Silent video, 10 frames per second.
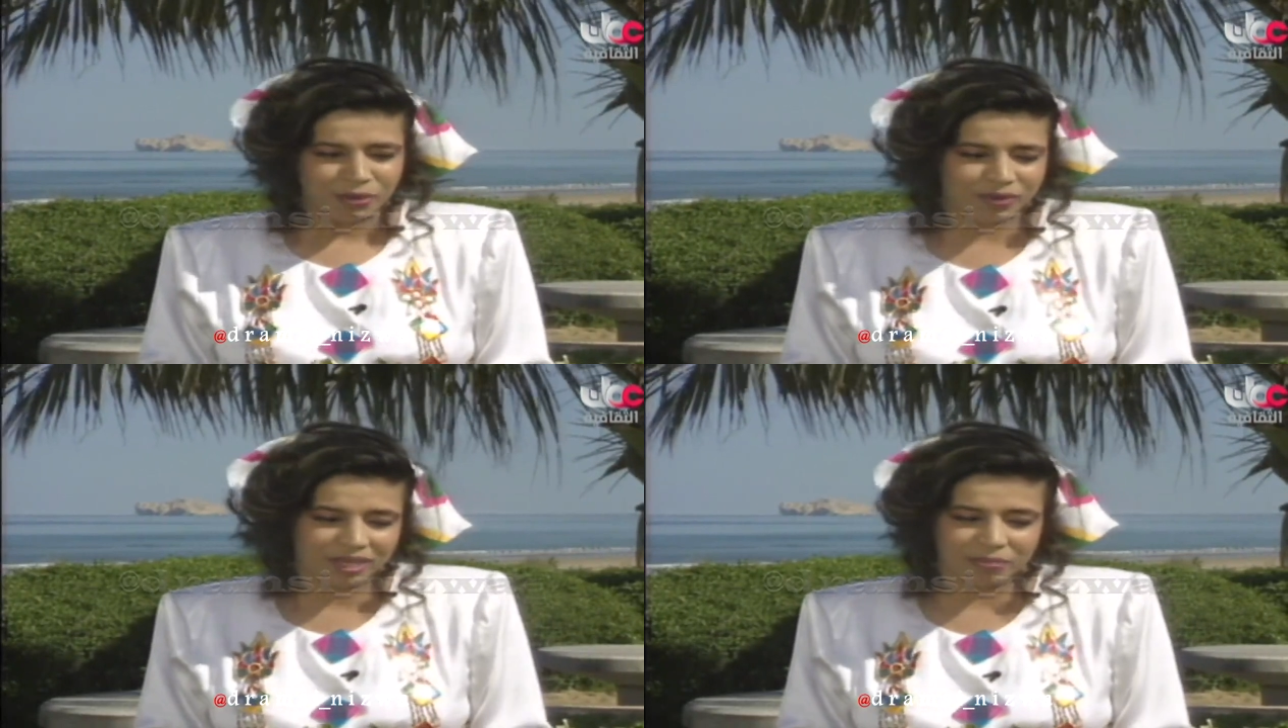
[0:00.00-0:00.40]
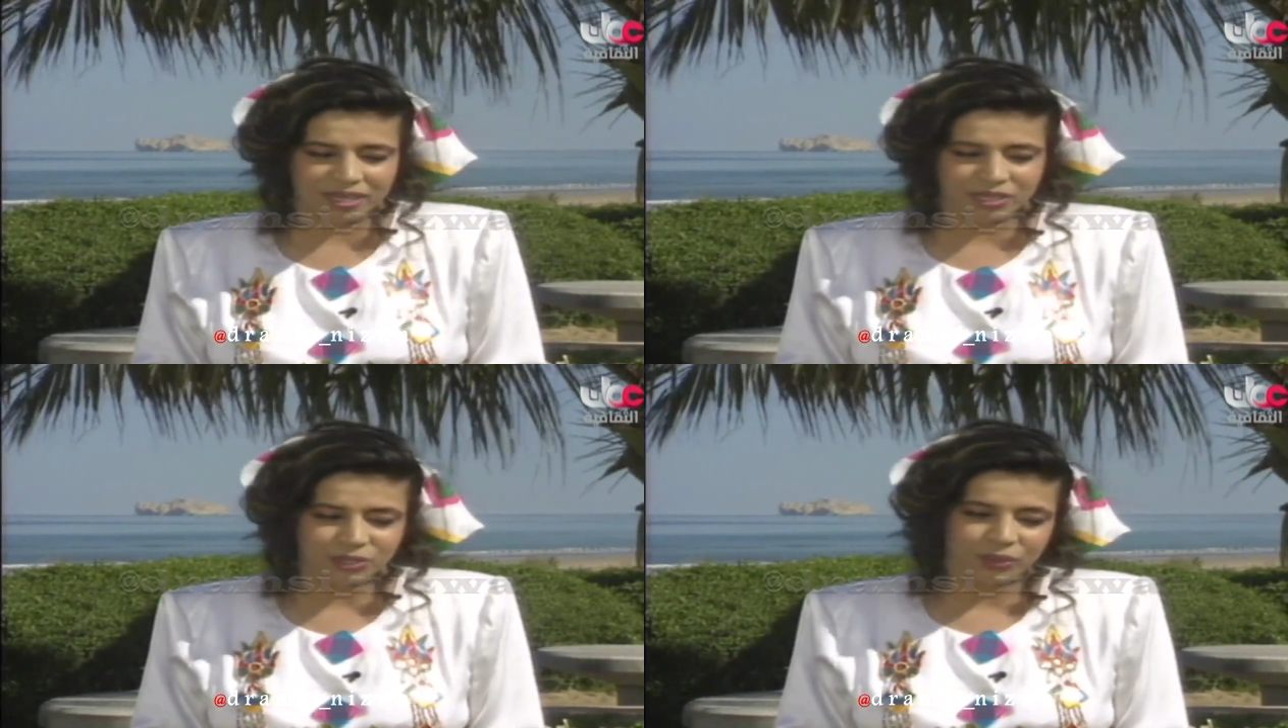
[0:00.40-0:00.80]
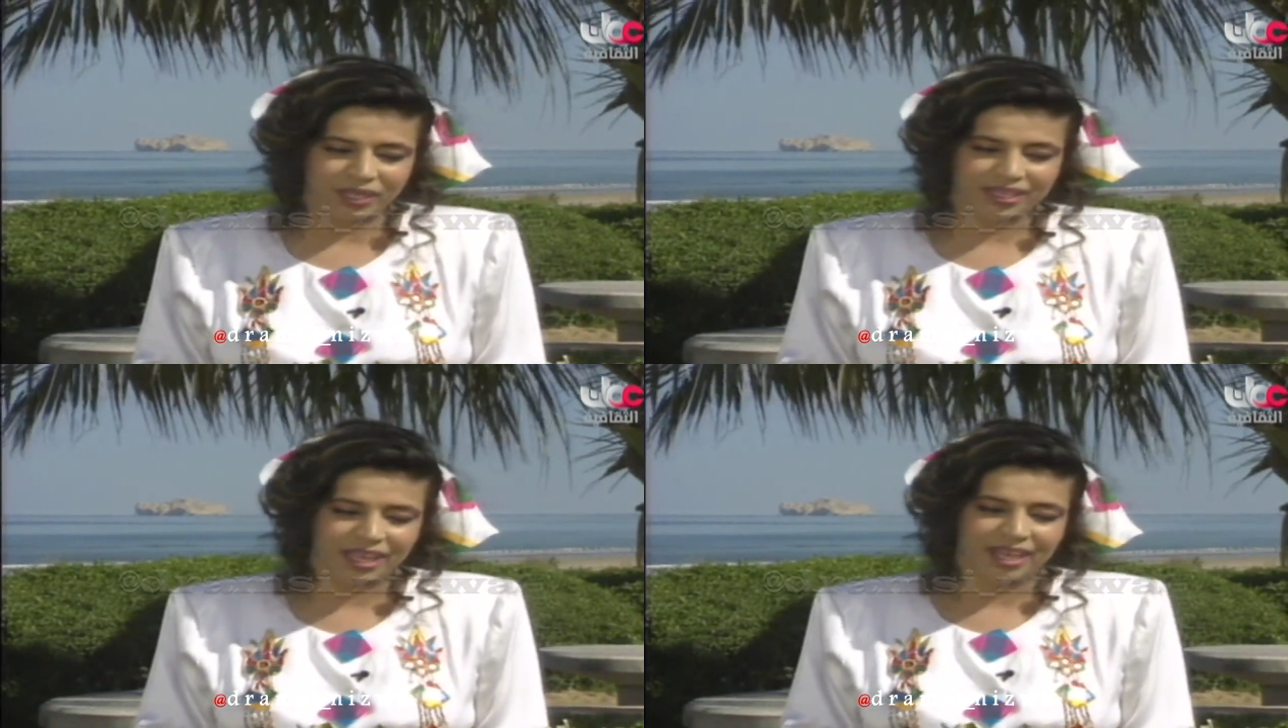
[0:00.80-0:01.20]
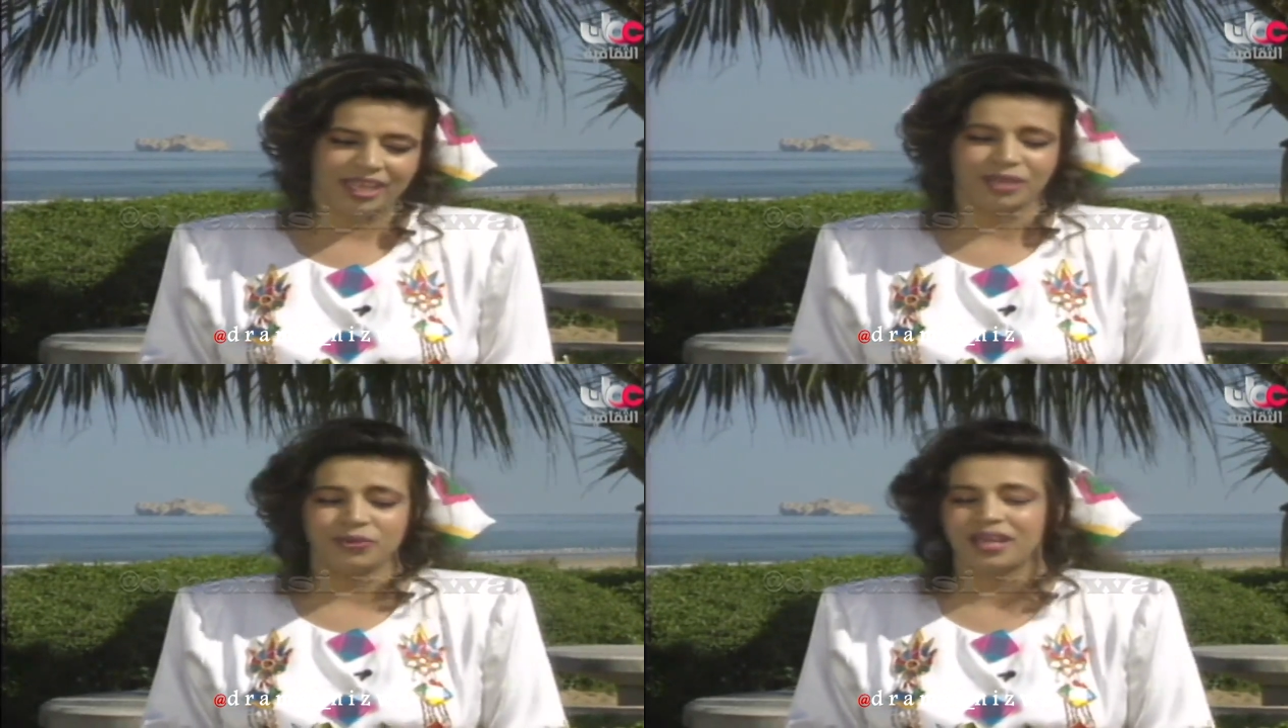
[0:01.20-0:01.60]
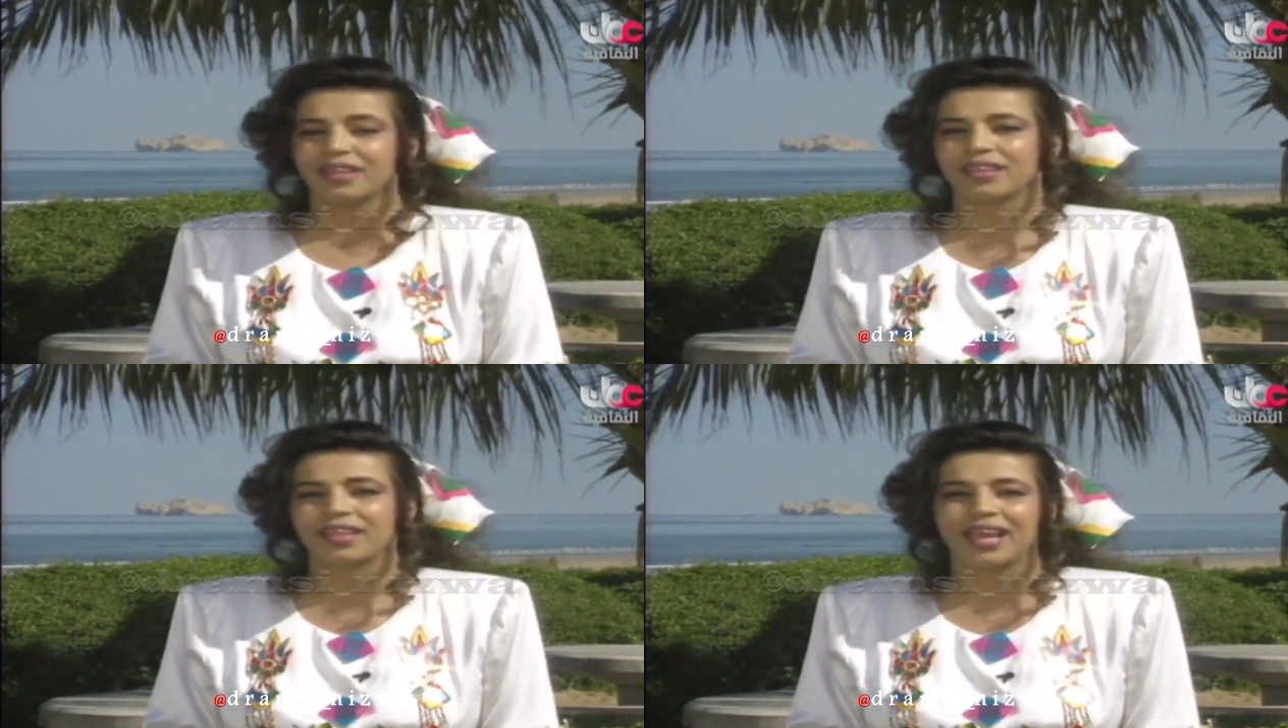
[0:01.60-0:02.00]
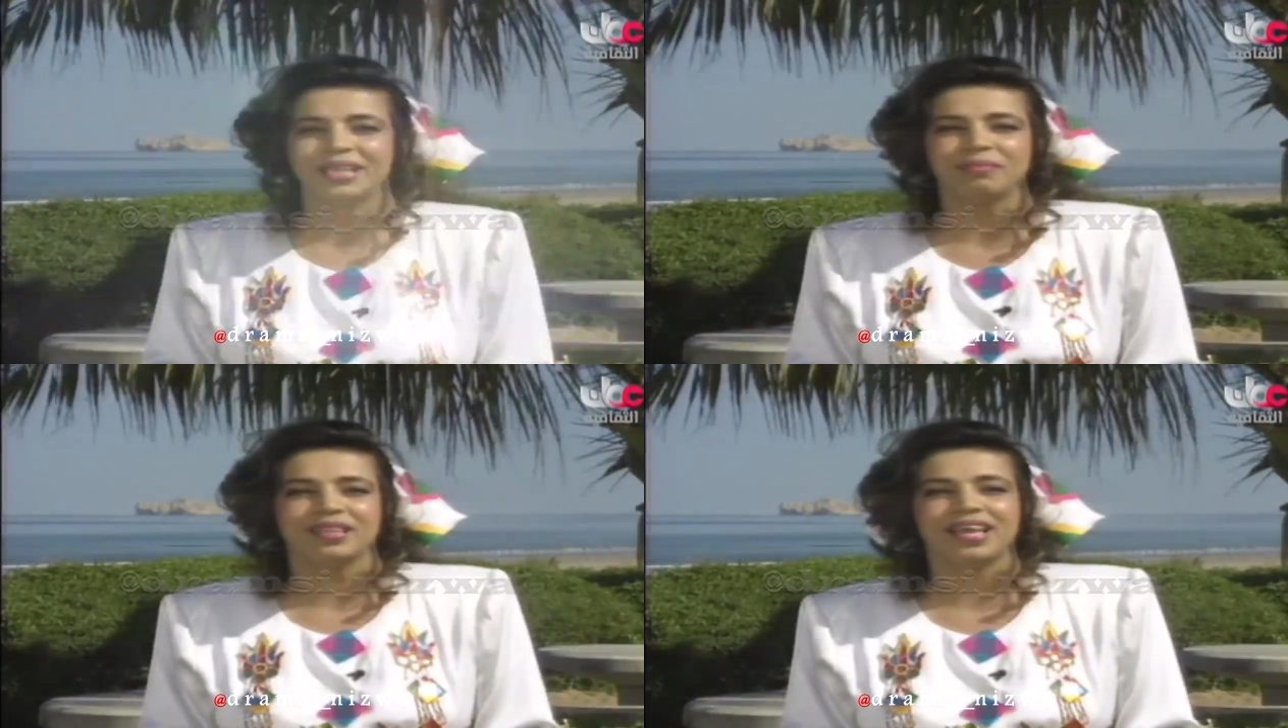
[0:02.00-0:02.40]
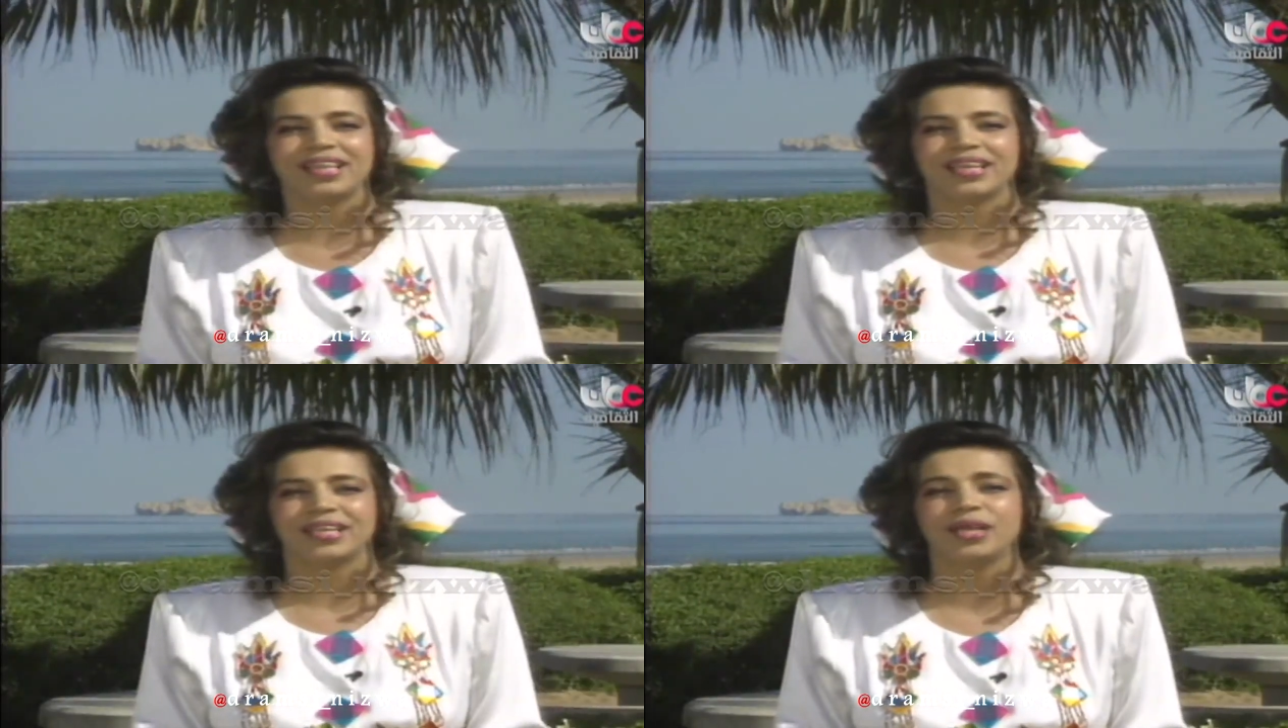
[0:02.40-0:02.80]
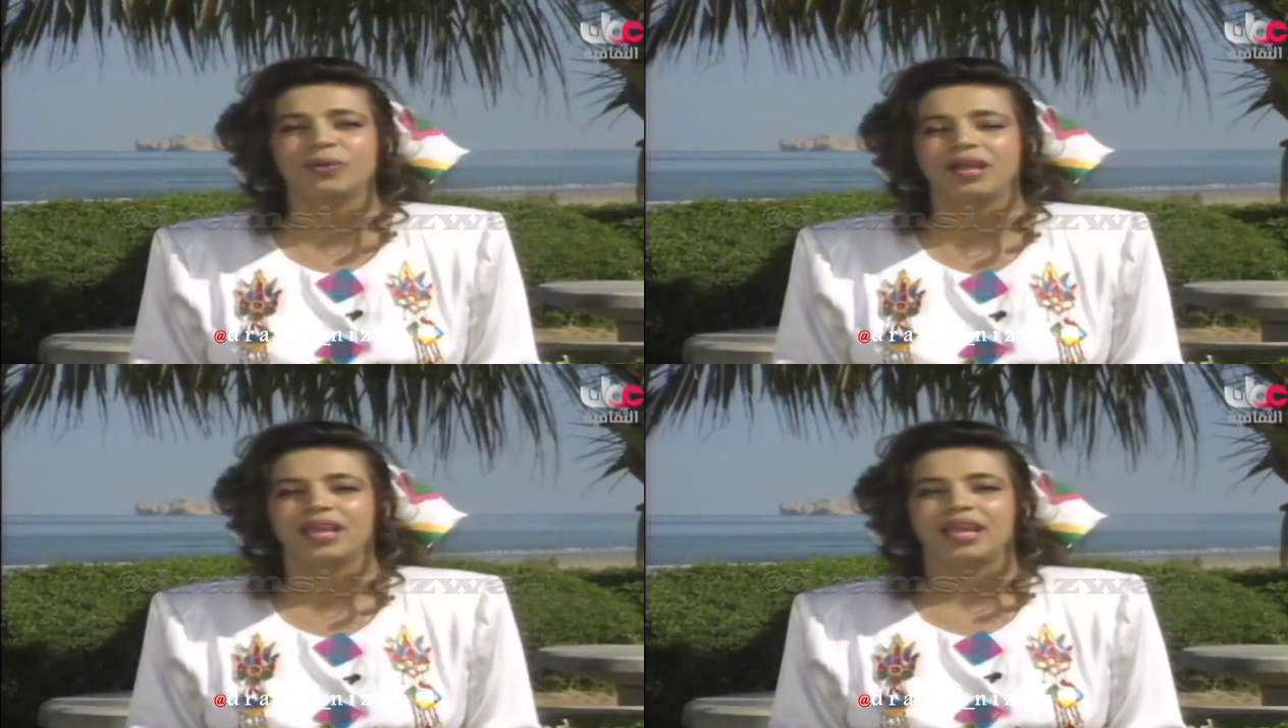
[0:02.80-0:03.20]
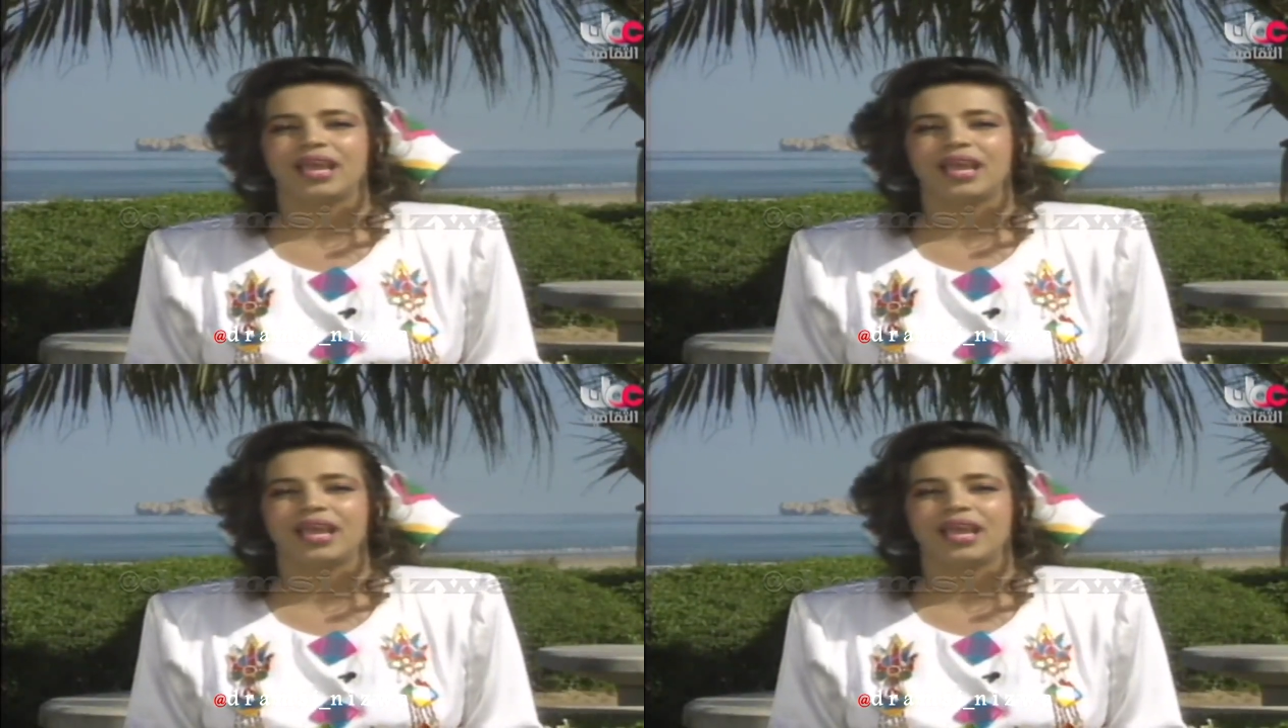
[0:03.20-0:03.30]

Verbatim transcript: وكل ما نرجو إحنا ألا يكون هذا الضحك من ذلك النوع